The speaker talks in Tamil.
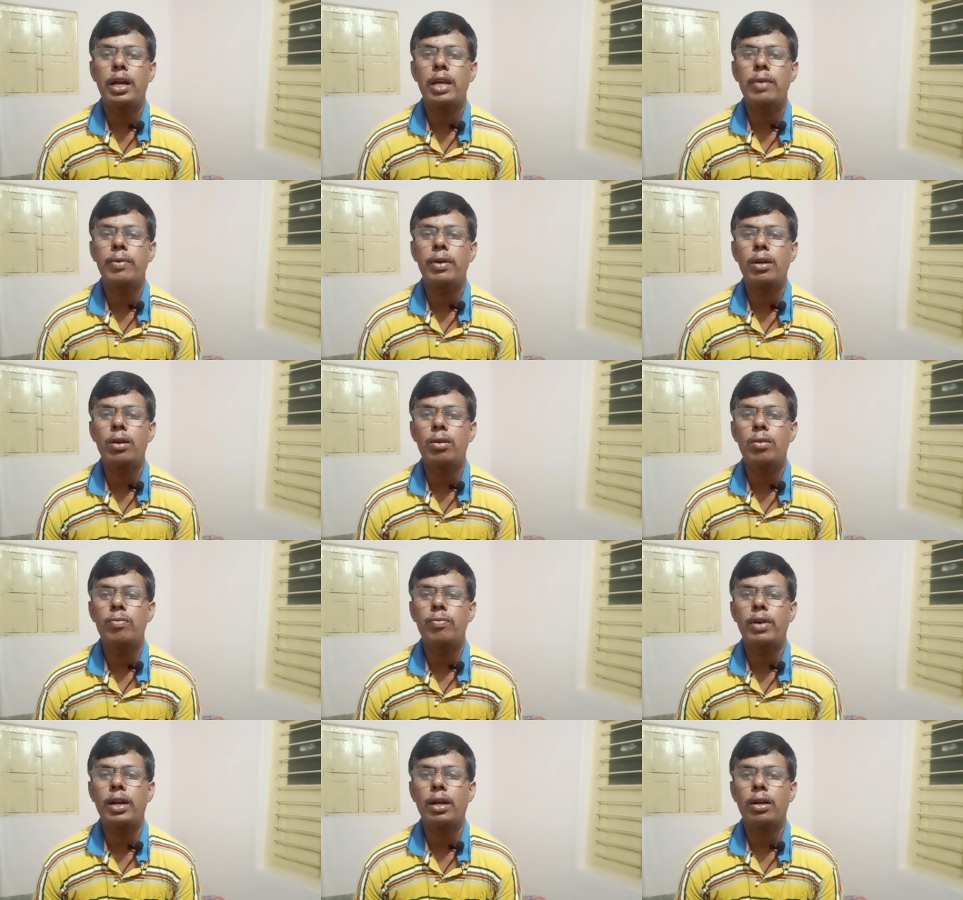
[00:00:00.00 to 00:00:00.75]

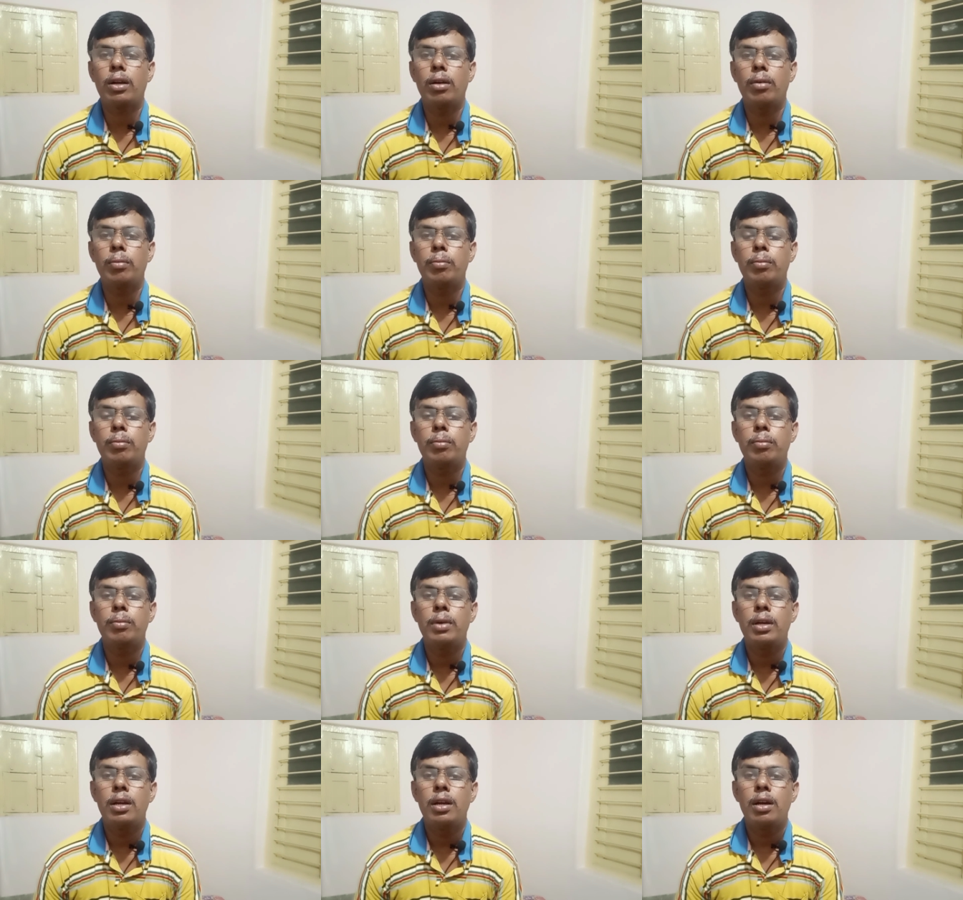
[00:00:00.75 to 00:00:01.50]
அனைவருக்கும் வணக்கம்
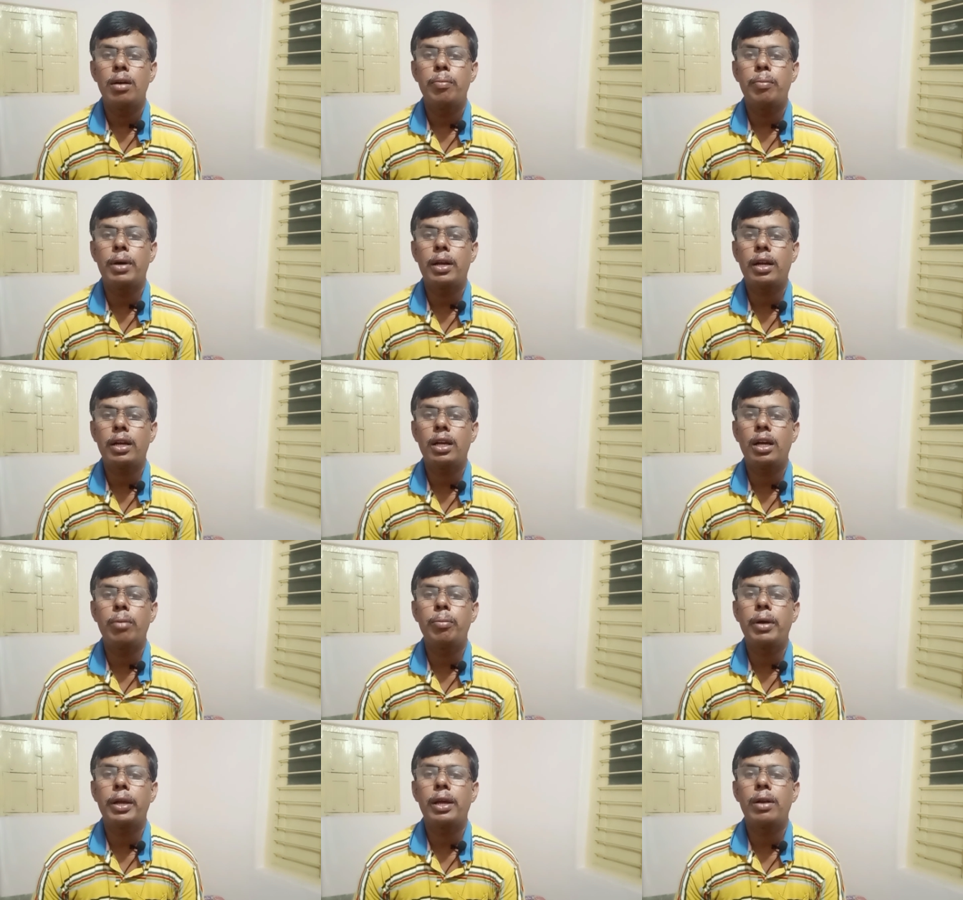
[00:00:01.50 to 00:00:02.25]

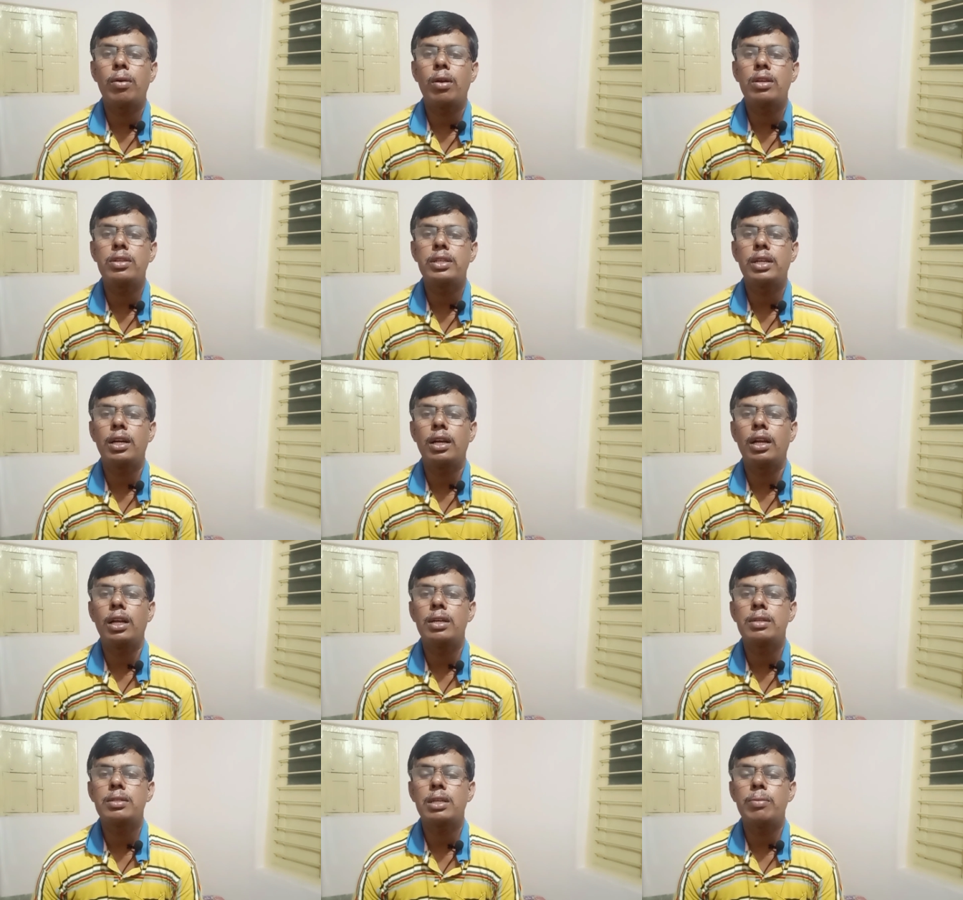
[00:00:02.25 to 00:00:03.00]
மறக்காம என்னோட
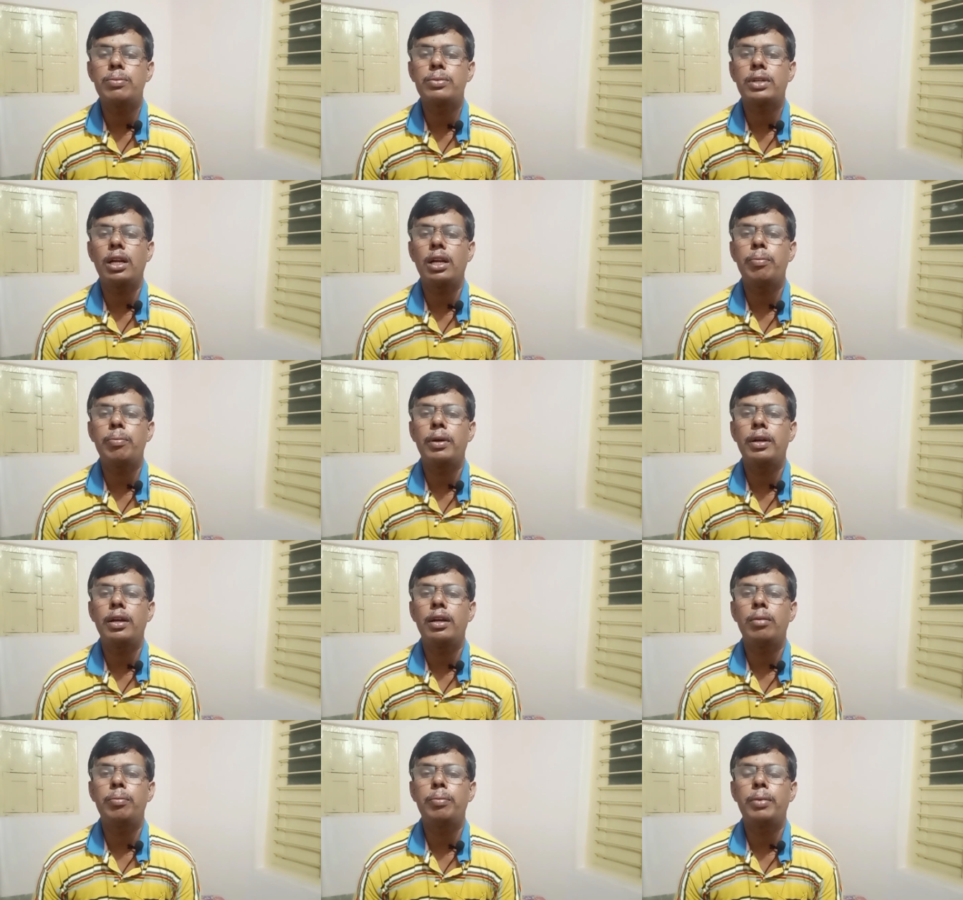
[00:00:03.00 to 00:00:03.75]
சேனலை சப்ஸ்கிரைப்
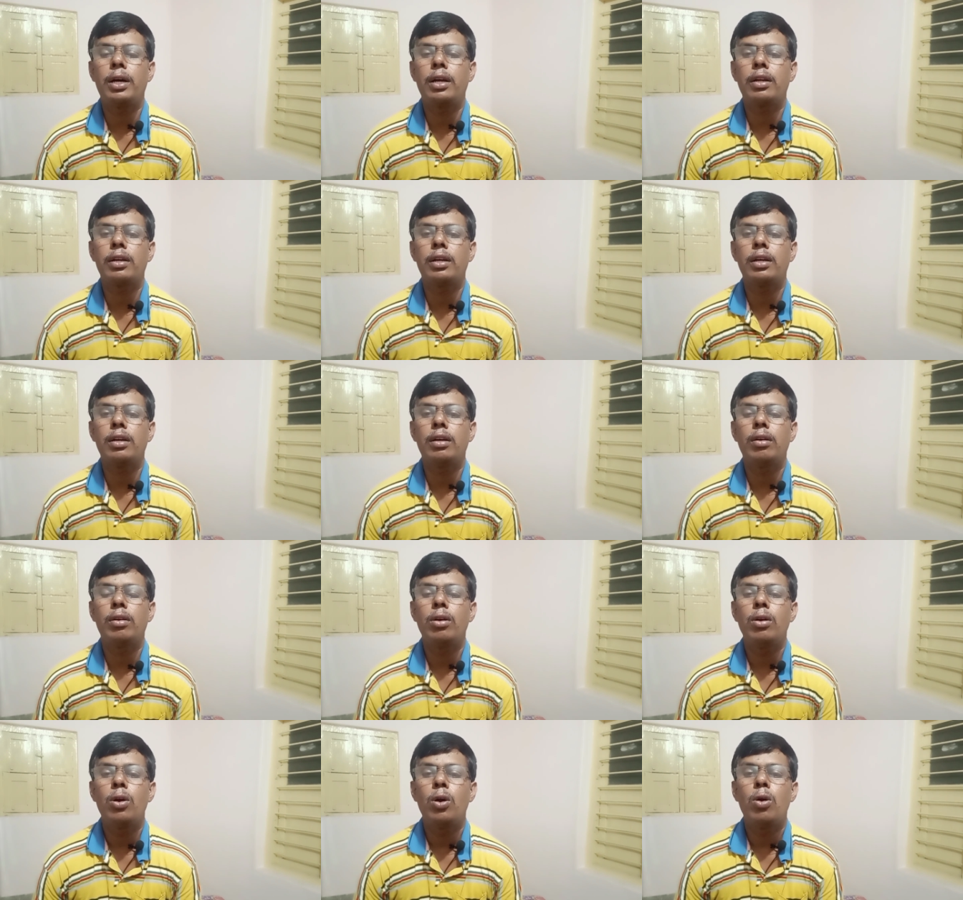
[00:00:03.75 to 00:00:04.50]
பண்ணிட்டு பாருங்க
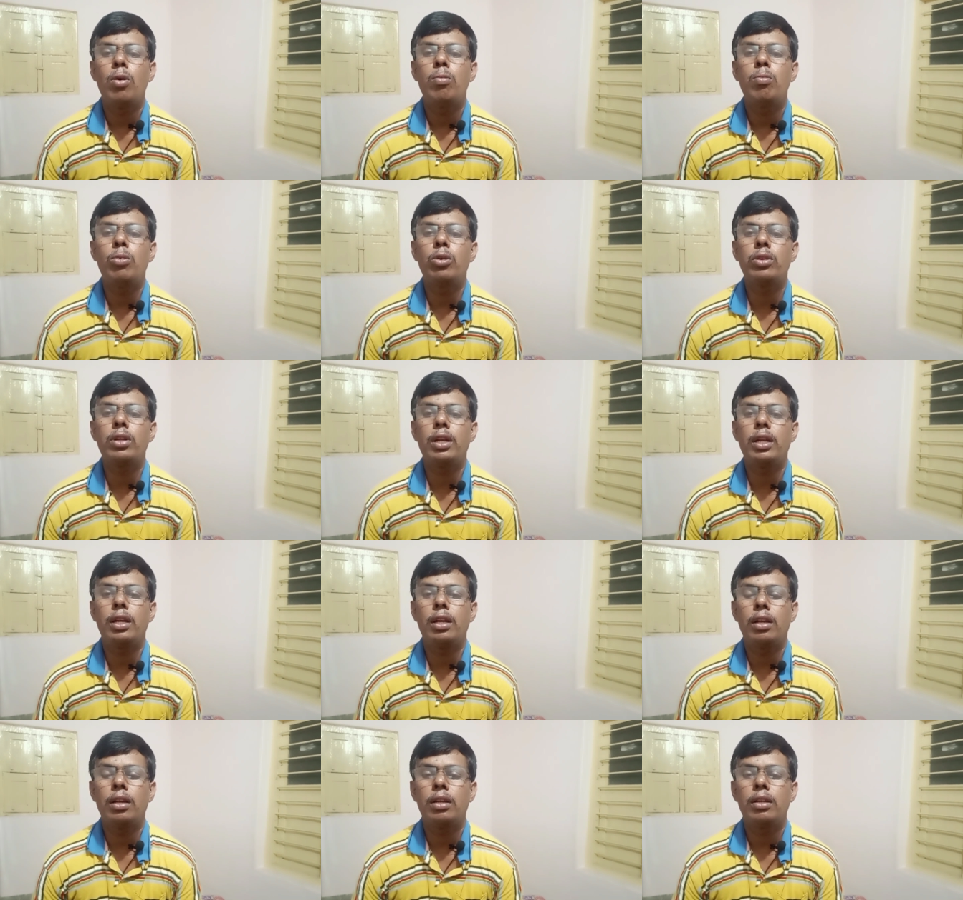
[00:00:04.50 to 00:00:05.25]

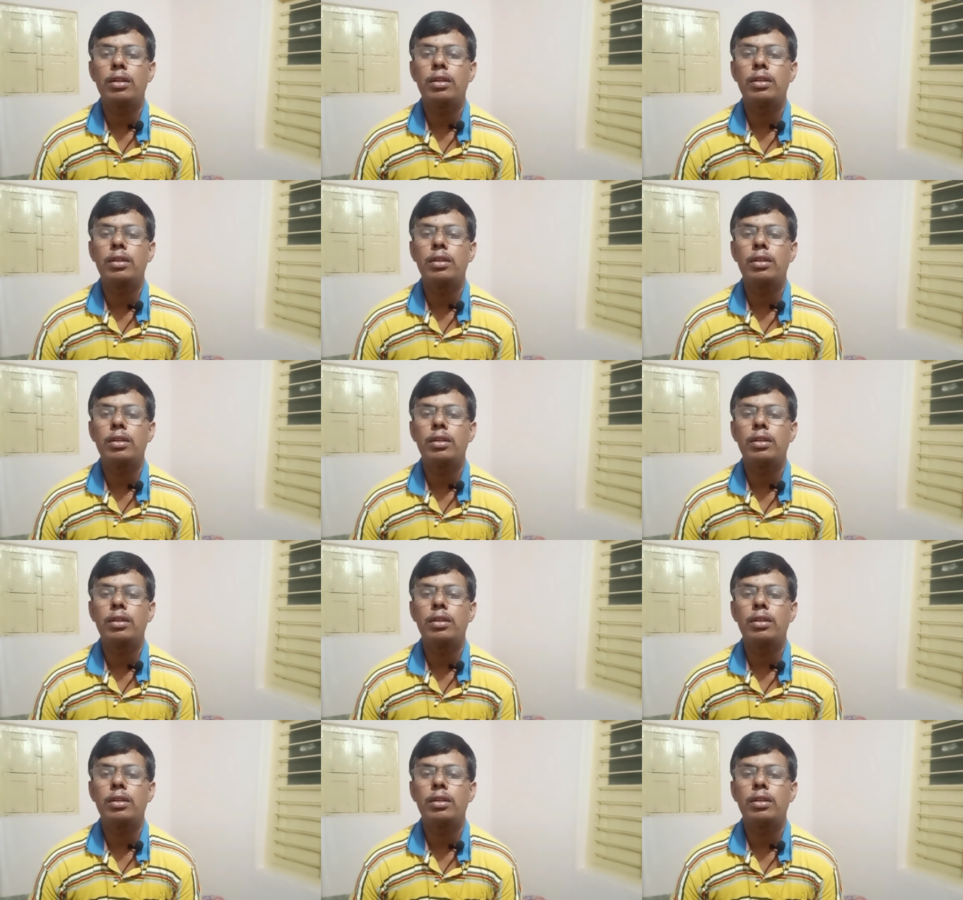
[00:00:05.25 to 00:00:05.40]
முதலில்